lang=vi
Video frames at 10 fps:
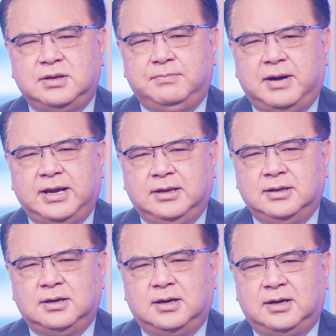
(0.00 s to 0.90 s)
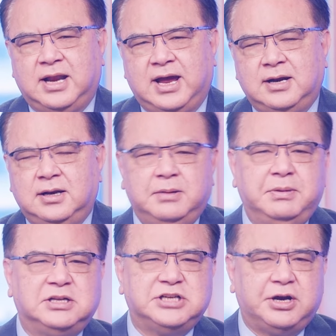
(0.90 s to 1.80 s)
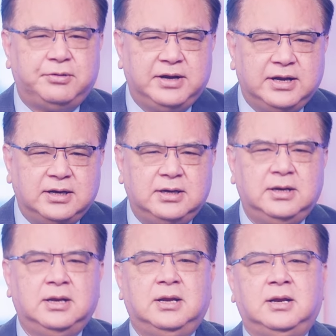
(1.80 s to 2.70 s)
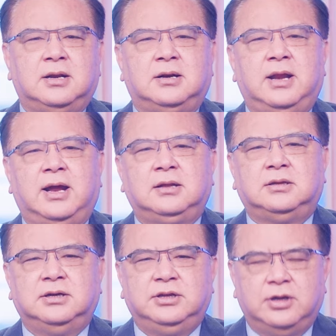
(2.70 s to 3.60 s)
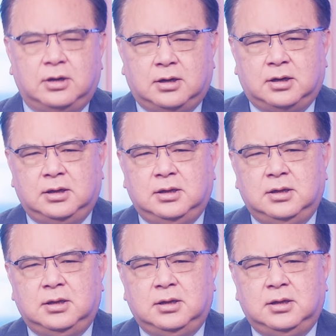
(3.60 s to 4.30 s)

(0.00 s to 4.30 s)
trình bày như là đảng Libertarian, đảng Tự do,